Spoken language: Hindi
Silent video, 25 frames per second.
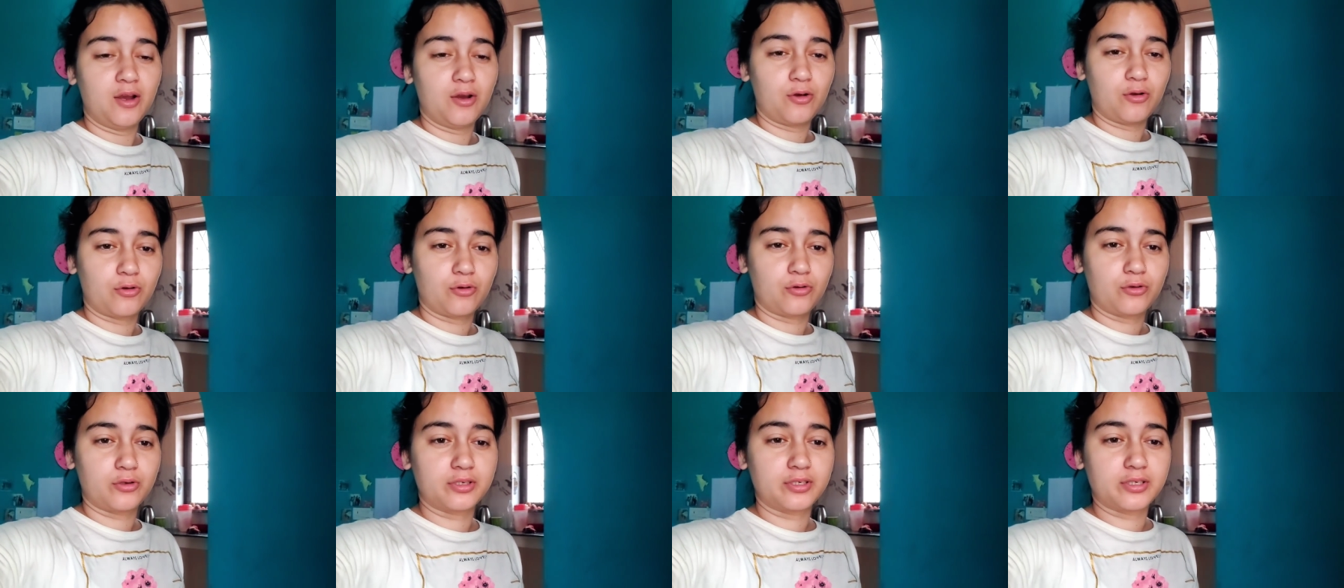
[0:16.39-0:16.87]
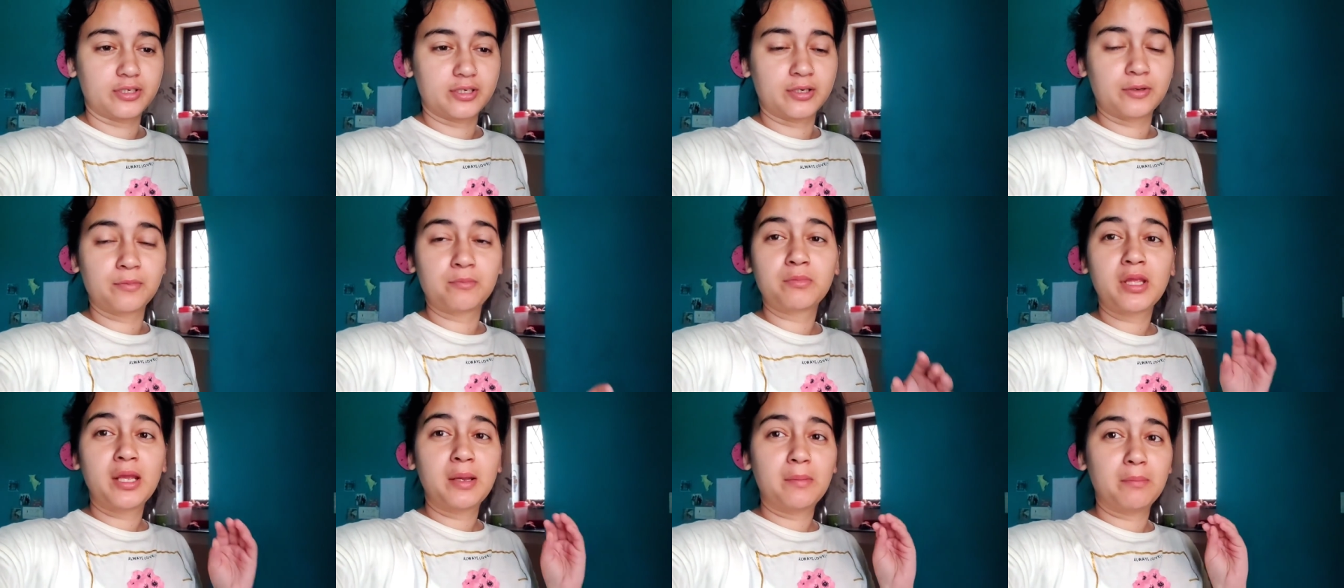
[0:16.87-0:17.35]
और
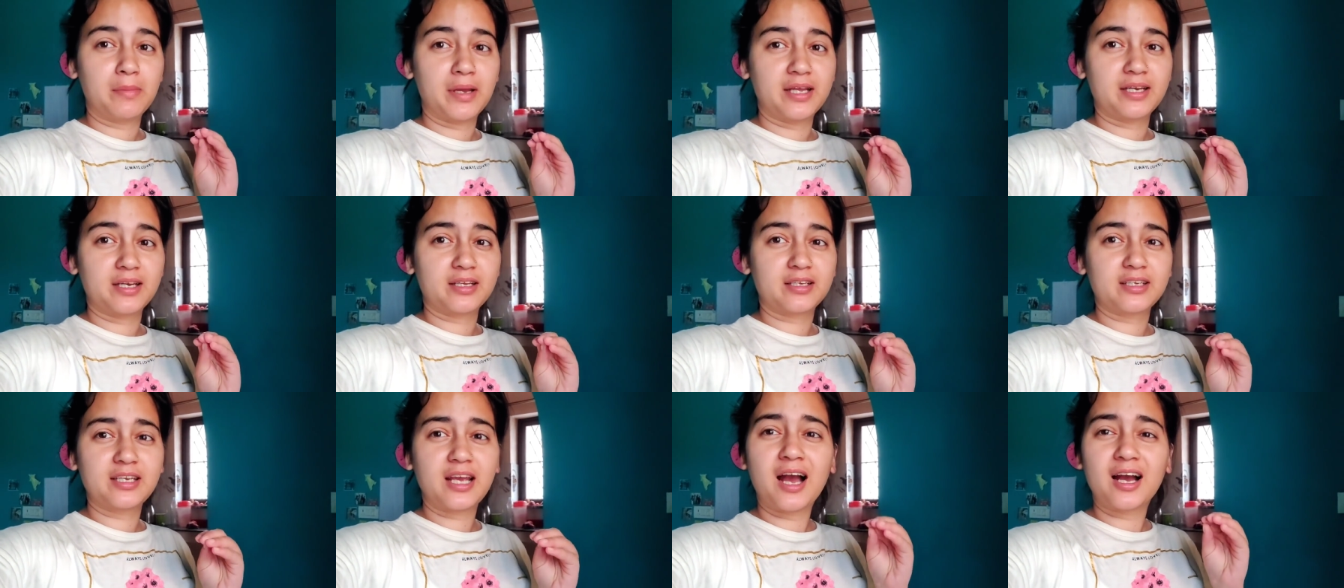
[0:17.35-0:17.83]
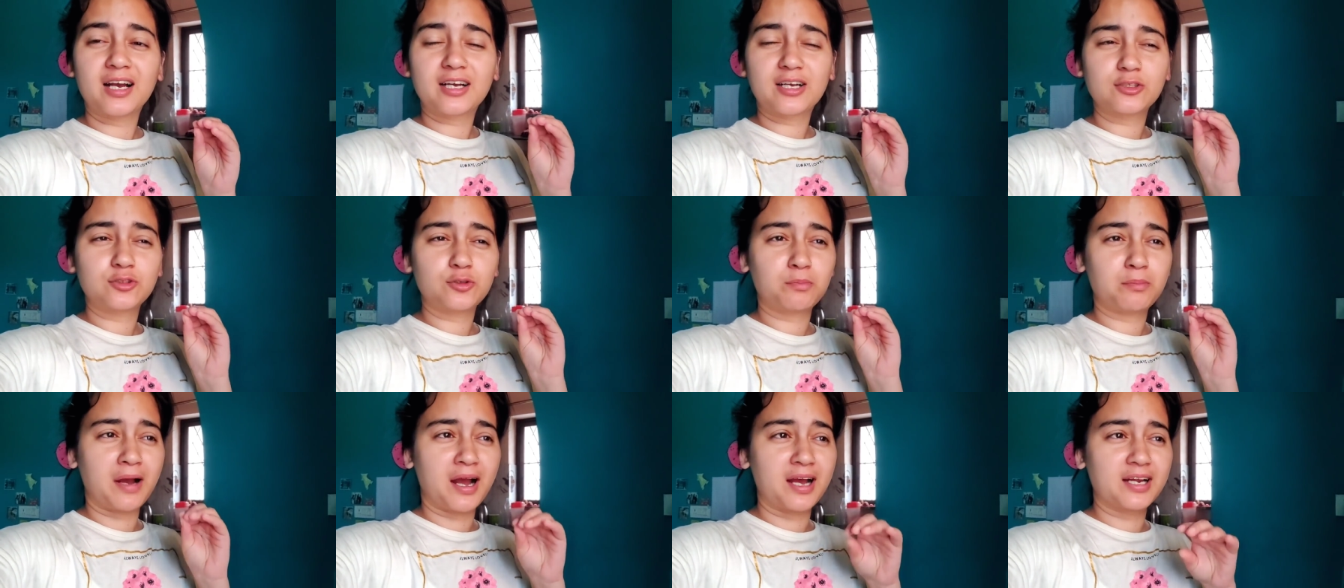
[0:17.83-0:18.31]
uh, मैंने यहाँ का
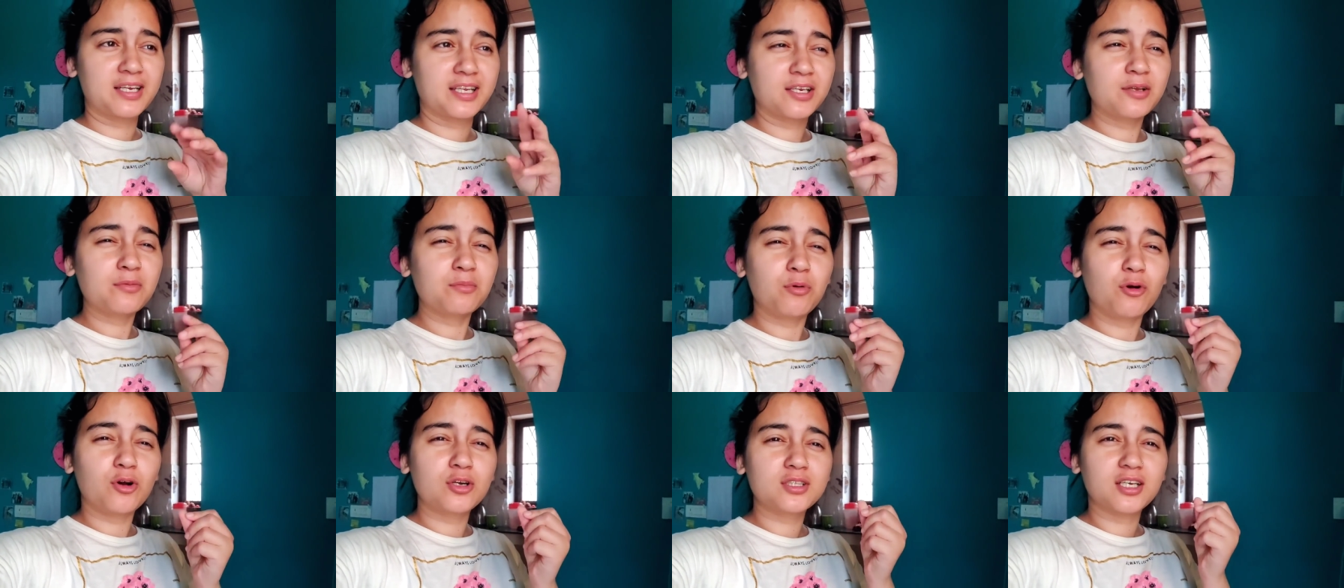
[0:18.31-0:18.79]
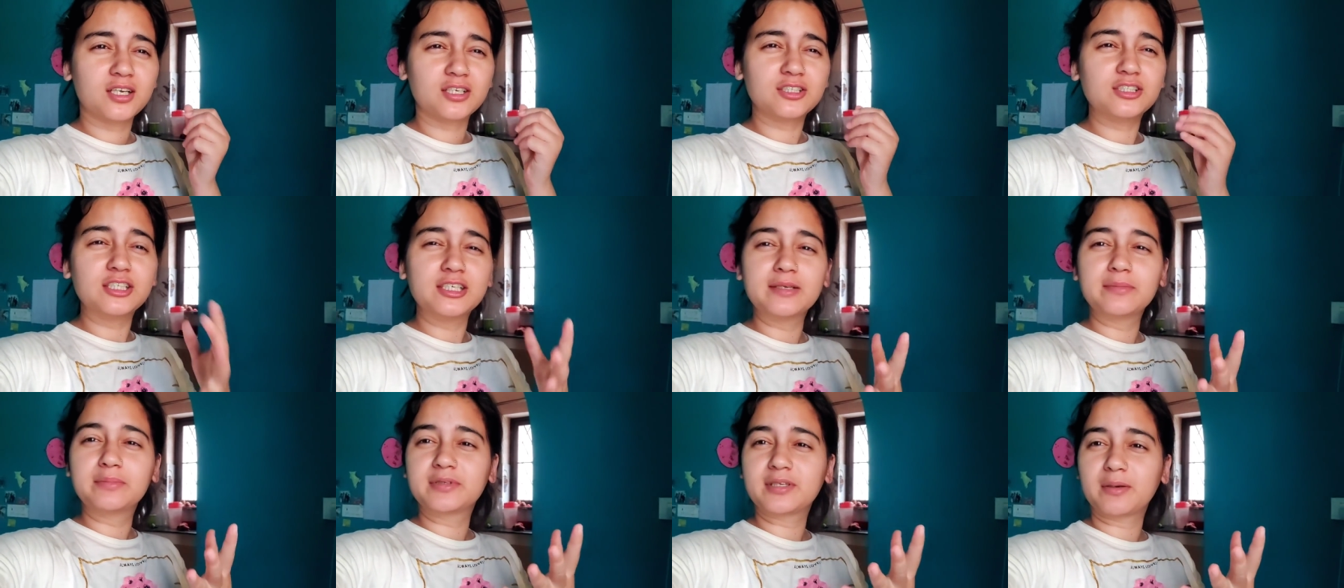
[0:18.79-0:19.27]
जो पानी है ना बहुत
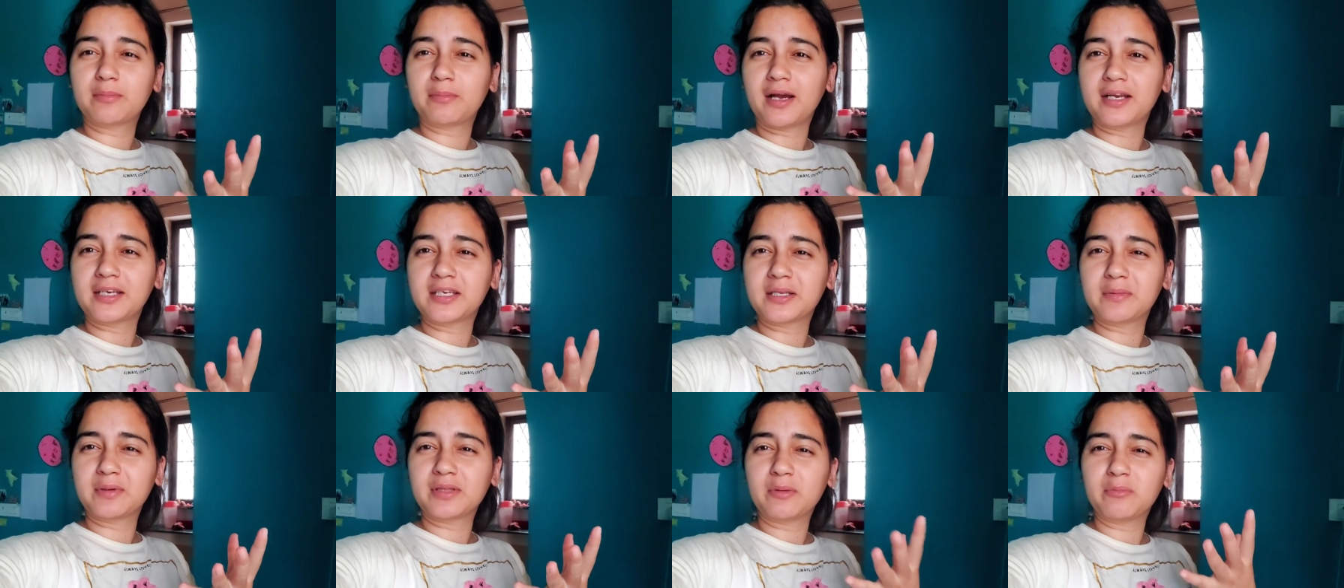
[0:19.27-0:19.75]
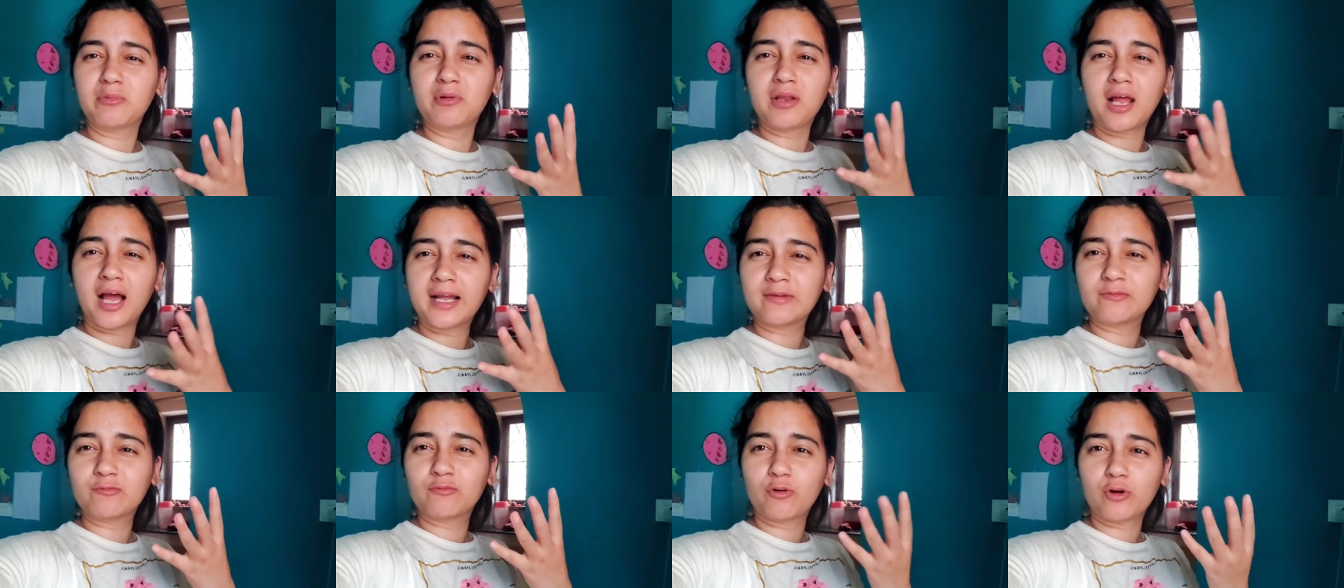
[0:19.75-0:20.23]
अजीब सा पानी है मतलब
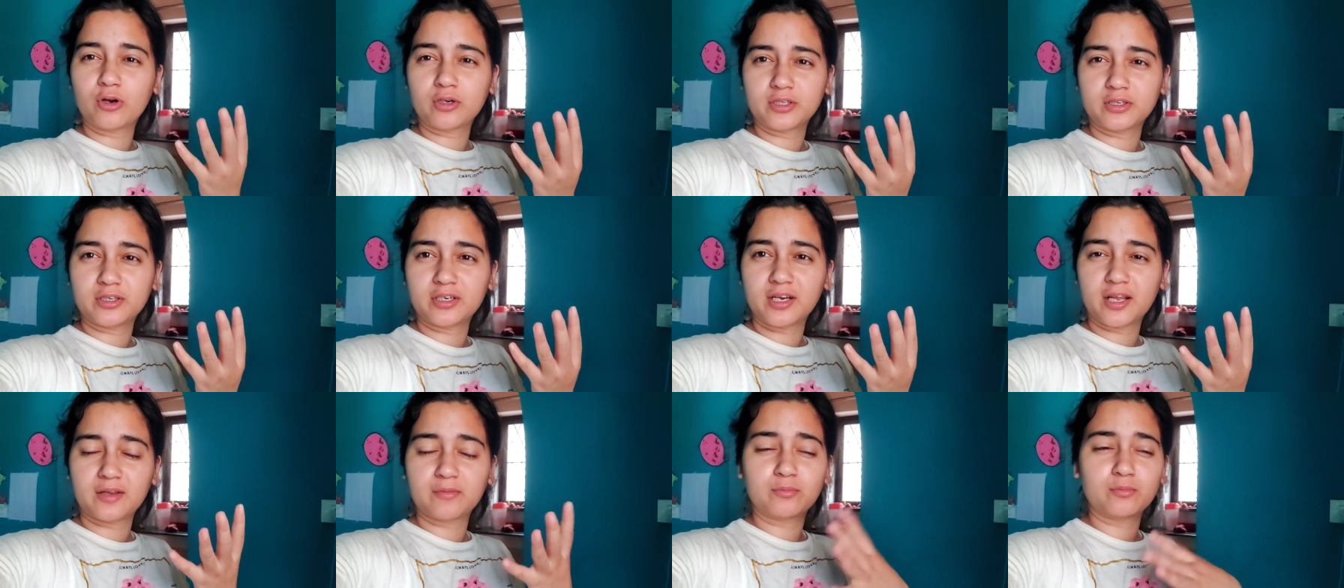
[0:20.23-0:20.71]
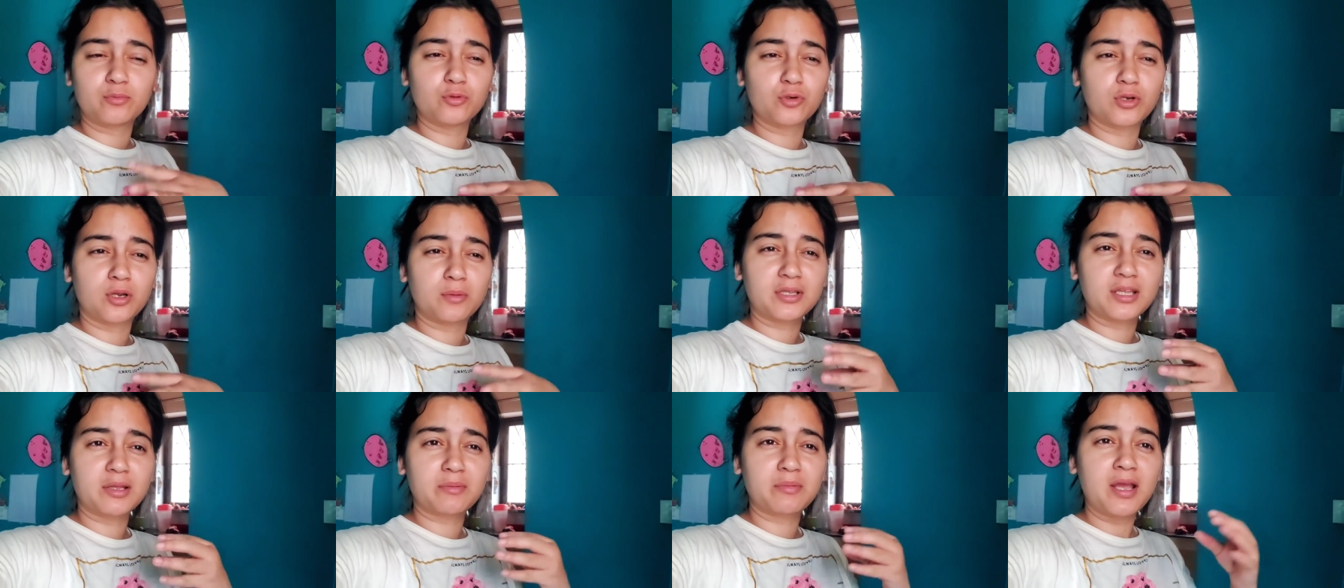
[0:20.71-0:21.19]
लाइम वाटर है
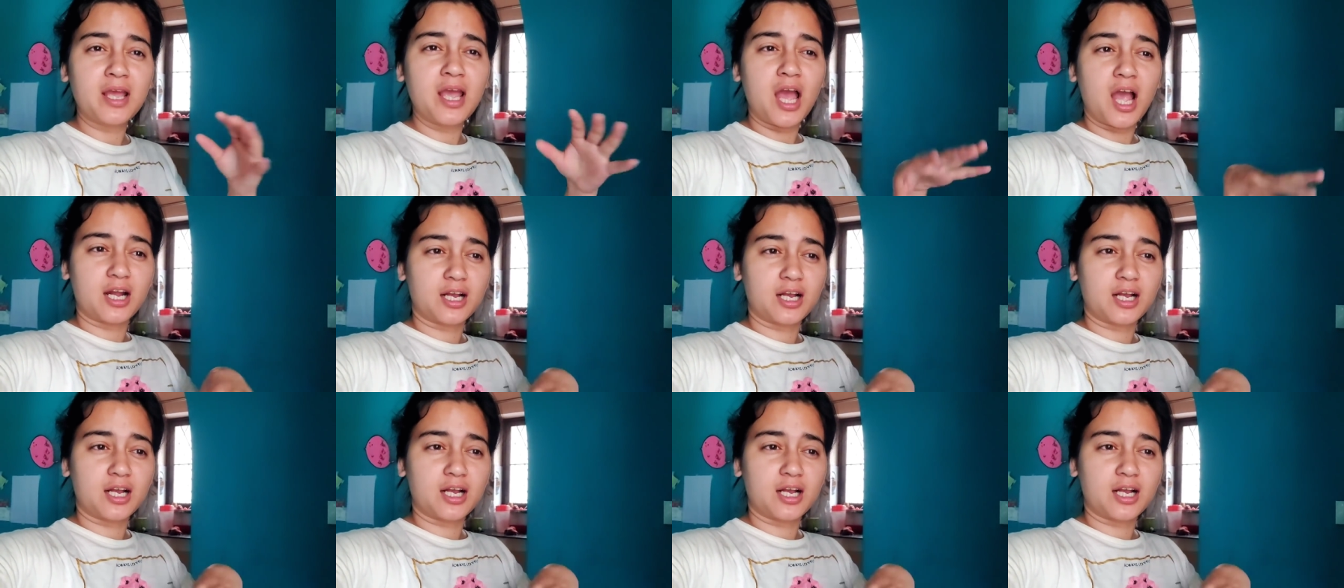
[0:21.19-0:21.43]
पूरा मतलब